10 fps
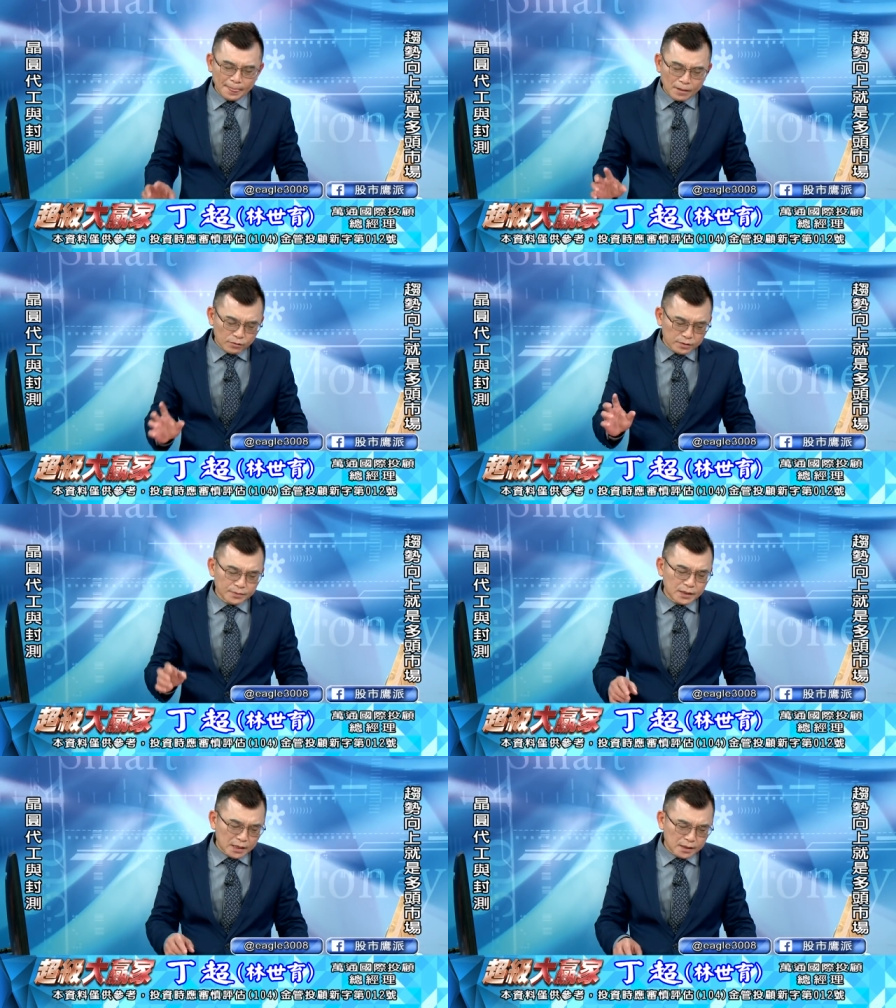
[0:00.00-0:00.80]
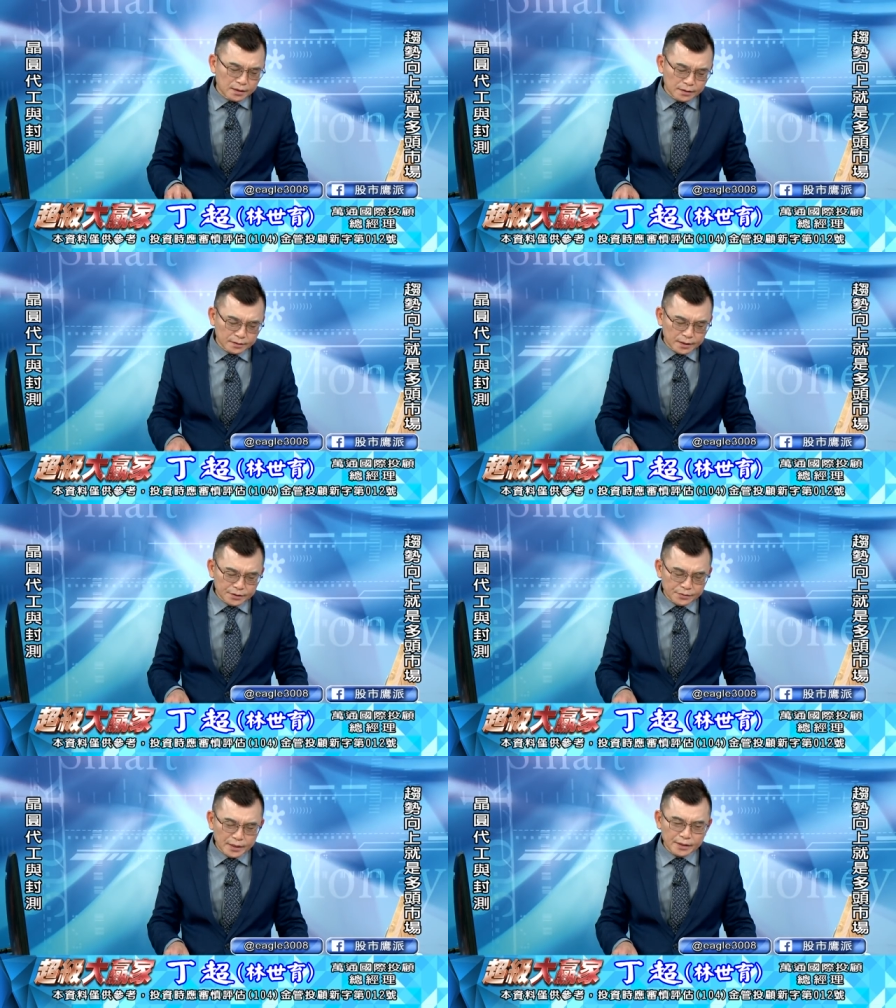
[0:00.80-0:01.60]
我就不谈那个。但
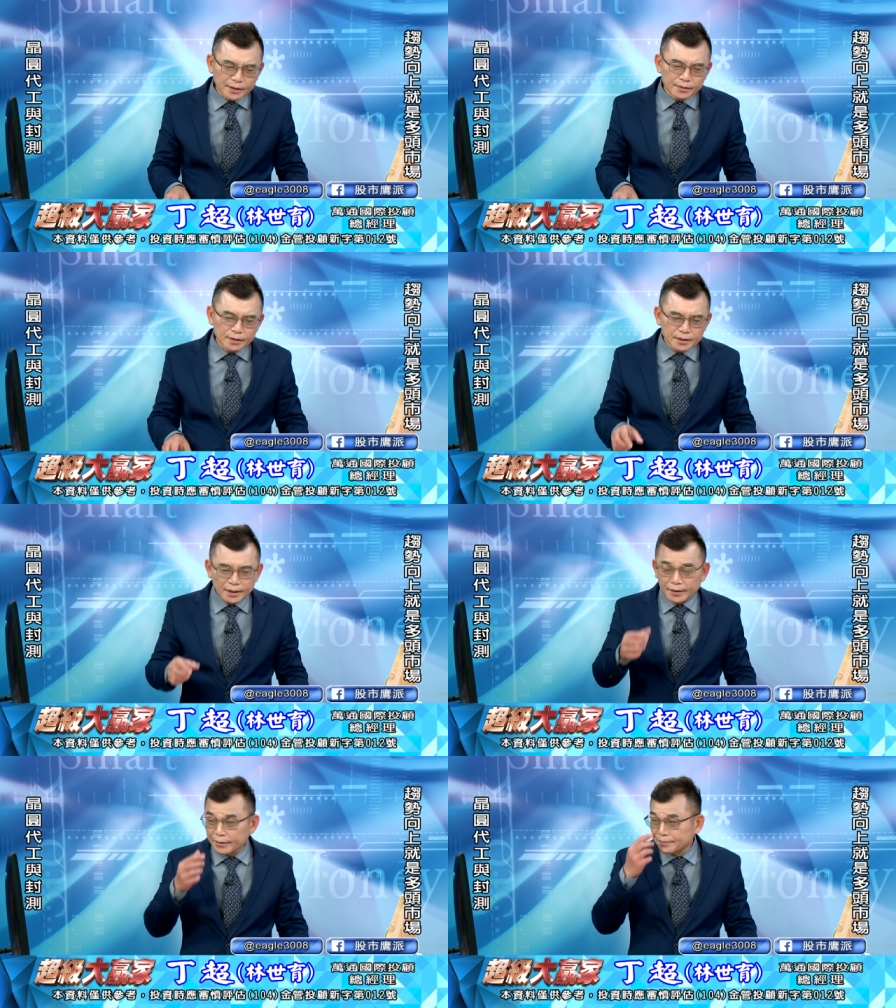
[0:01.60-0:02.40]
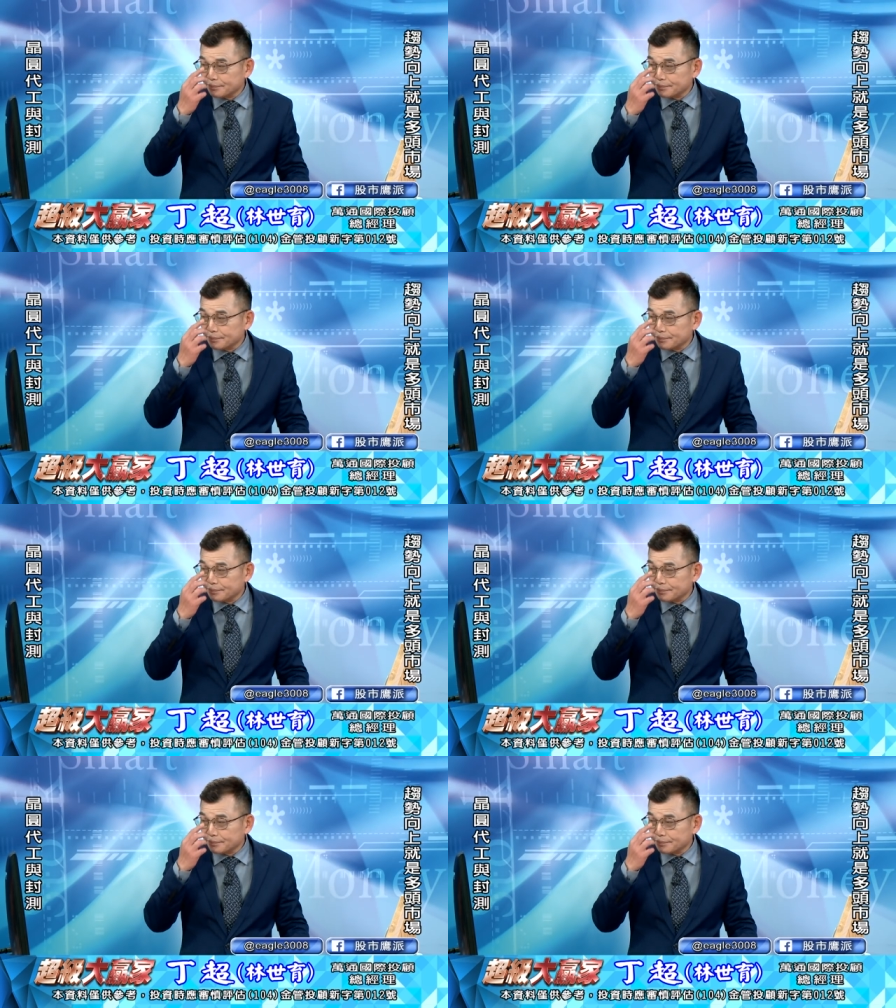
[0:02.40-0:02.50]
是我要跟各位讲哈，